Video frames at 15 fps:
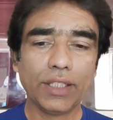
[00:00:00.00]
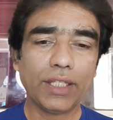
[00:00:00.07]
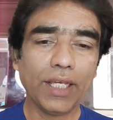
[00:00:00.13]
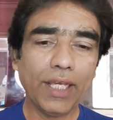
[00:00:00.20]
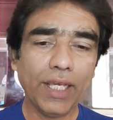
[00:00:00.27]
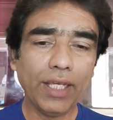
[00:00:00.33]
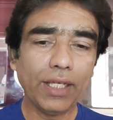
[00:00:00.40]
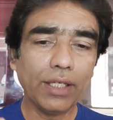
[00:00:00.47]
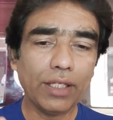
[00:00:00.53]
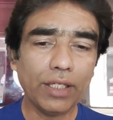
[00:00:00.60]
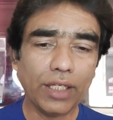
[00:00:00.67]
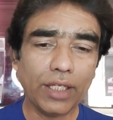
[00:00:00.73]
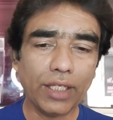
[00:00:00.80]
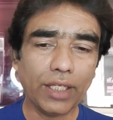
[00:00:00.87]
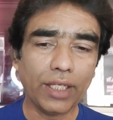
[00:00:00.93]
कि
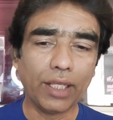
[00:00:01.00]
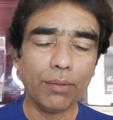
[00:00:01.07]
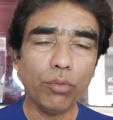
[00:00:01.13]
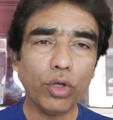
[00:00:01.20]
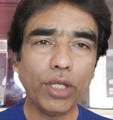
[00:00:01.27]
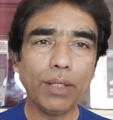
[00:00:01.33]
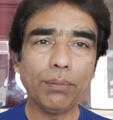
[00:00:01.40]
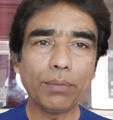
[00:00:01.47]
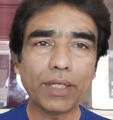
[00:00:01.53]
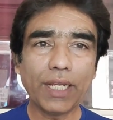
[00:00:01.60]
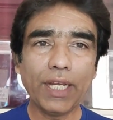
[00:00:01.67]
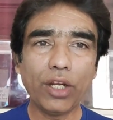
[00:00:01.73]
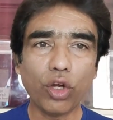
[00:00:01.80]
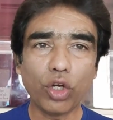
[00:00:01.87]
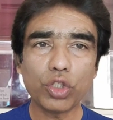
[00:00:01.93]
हिमोहिम के
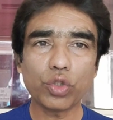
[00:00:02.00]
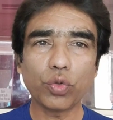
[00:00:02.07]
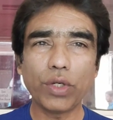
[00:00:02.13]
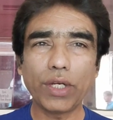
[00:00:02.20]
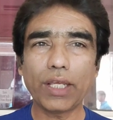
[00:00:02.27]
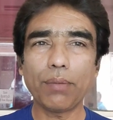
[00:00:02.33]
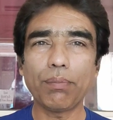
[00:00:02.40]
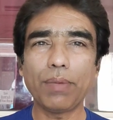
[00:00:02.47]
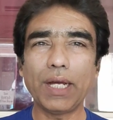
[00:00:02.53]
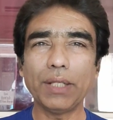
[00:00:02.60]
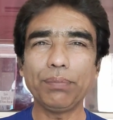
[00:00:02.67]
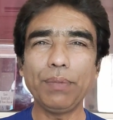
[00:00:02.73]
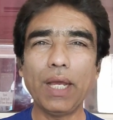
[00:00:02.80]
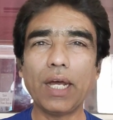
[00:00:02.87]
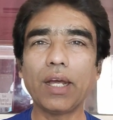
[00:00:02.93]
लॉन्च होने के
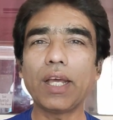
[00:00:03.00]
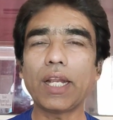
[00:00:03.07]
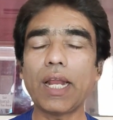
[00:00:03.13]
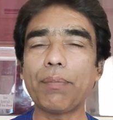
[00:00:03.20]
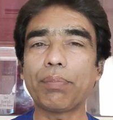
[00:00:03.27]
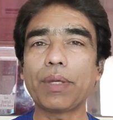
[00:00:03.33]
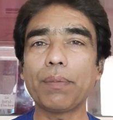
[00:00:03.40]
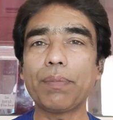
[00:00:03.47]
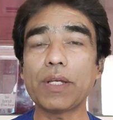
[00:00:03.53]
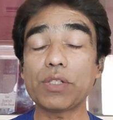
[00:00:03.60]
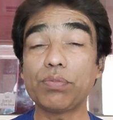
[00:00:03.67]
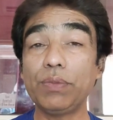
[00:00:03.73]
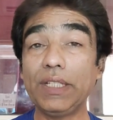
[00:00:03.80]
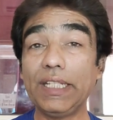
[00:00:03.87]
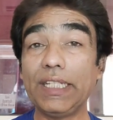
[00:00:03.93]
बाद में अगर आपके
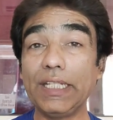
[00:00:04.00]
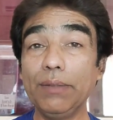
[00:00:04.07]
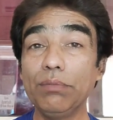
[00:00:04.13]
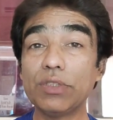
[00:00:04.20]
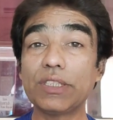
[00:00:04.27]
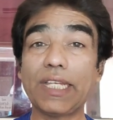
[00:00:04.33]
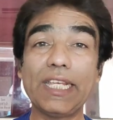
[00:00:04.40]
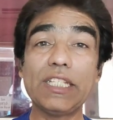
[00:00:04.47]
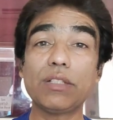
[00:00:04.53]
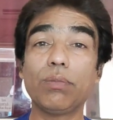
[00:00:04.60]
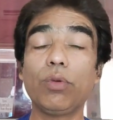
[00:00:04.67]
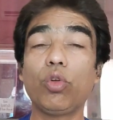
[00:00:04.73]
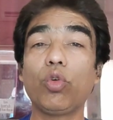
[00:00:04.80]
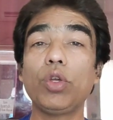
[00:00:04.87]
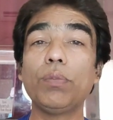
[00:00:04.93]
पास में टीम साइज
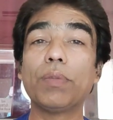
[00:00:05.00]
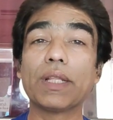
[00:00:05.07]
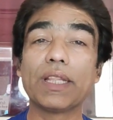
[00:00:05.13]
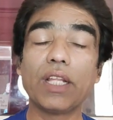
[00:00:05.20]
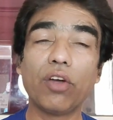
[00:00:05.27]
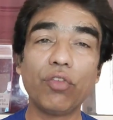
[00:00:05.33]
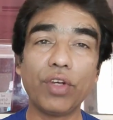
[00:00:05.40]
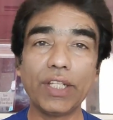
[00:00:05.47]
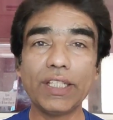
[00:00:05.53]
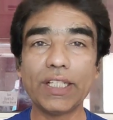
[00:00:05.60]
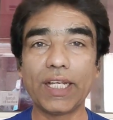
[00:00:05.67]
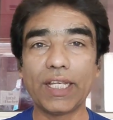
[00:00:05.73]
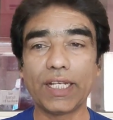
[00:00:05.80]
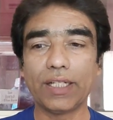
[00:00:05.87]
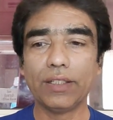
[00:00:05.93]
में कोई बदलाव नहीं
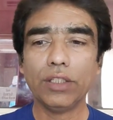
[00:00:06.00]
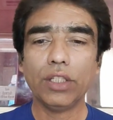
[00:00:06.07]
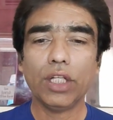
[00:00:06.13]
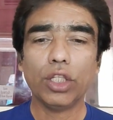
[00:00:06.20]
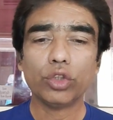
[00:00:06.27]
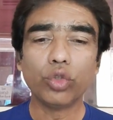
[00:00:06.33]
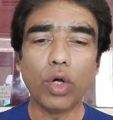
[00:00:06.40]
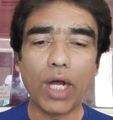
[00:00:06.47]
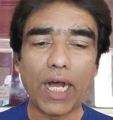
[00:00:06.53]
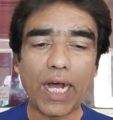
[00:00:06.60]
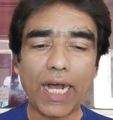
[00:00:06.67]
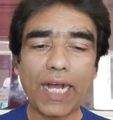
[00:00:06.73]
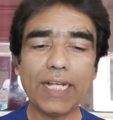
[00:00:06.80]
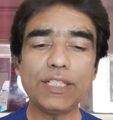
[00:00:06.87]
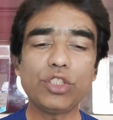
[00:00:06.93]
आया तो
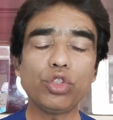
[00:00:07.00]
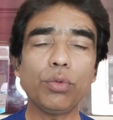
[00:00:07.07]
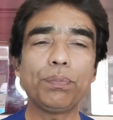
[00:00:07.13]
आज जो